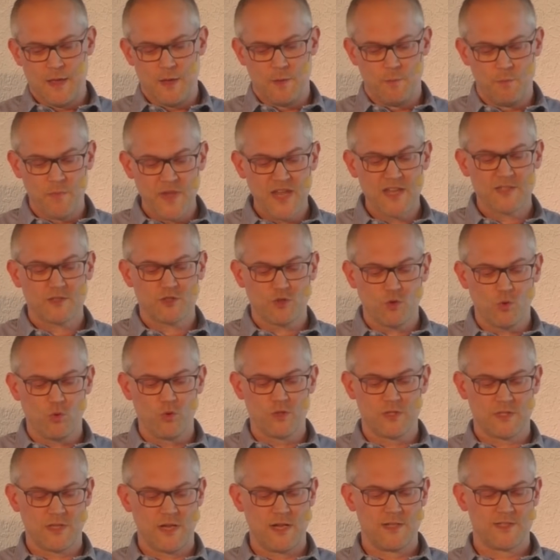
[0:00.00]
Mehr
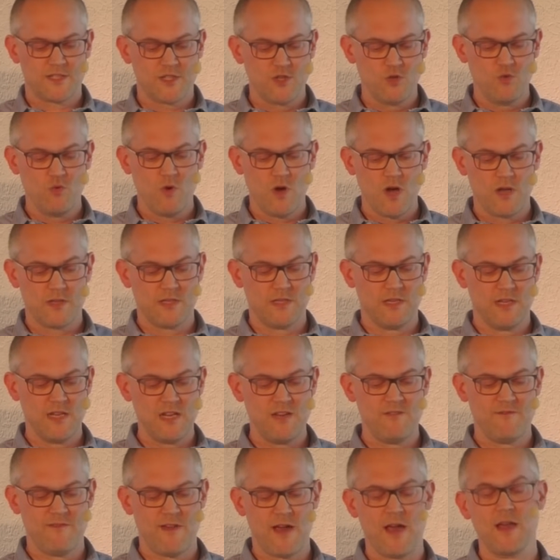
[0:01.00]
Trost als nur den
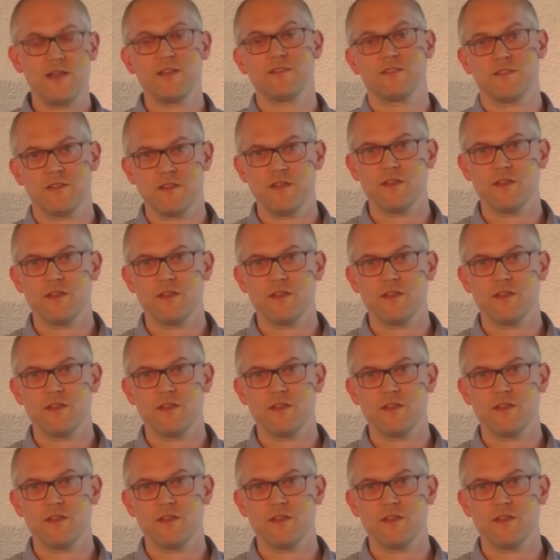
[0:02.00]
Hinweis,